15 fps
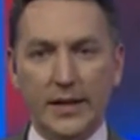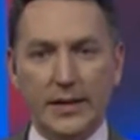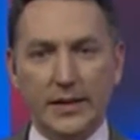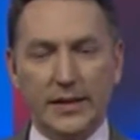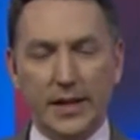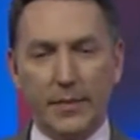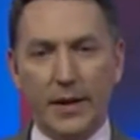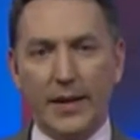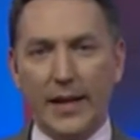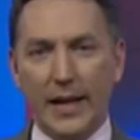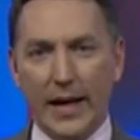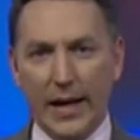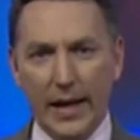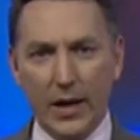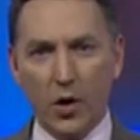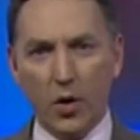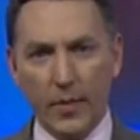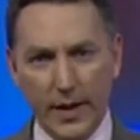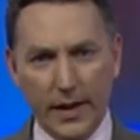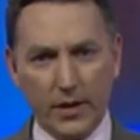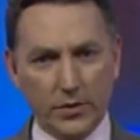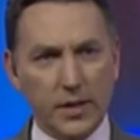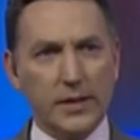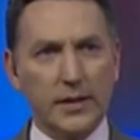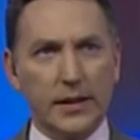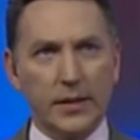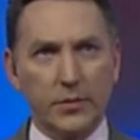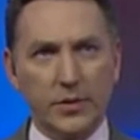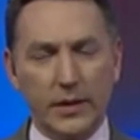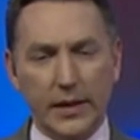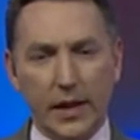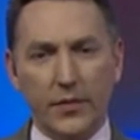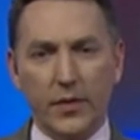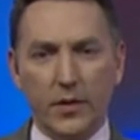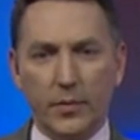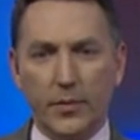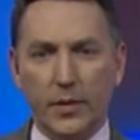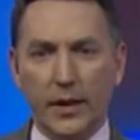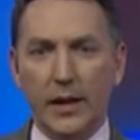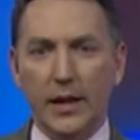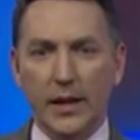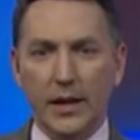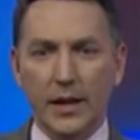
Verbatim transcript: el sistema de la ecovía. No sé si tenemos el gráfico por ahí